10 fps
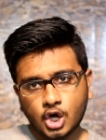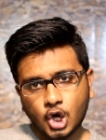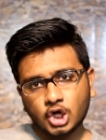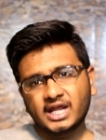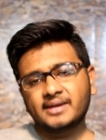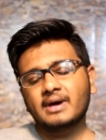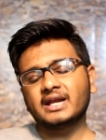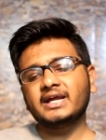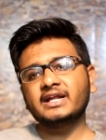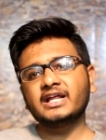ऑनलाइन
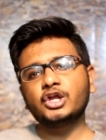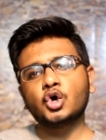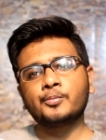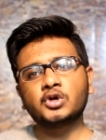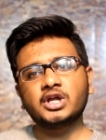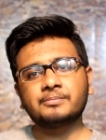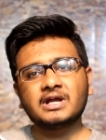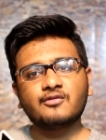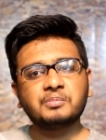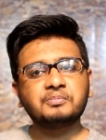मार्केट के लिए ओप्पो ने
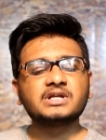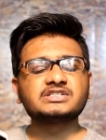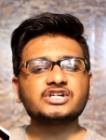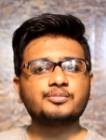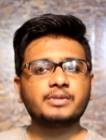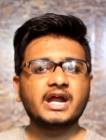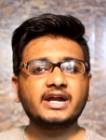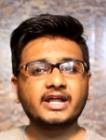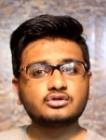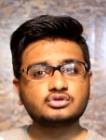अपना वन प्लस का जो
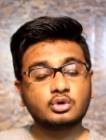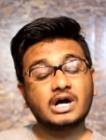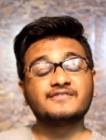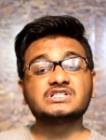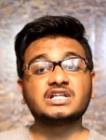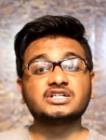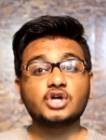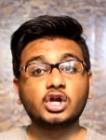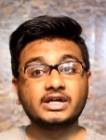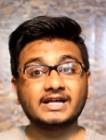ब्रांड है उसको काफी ज्यादा
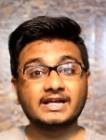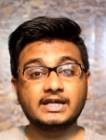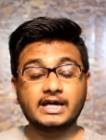सॉलिड कर लिया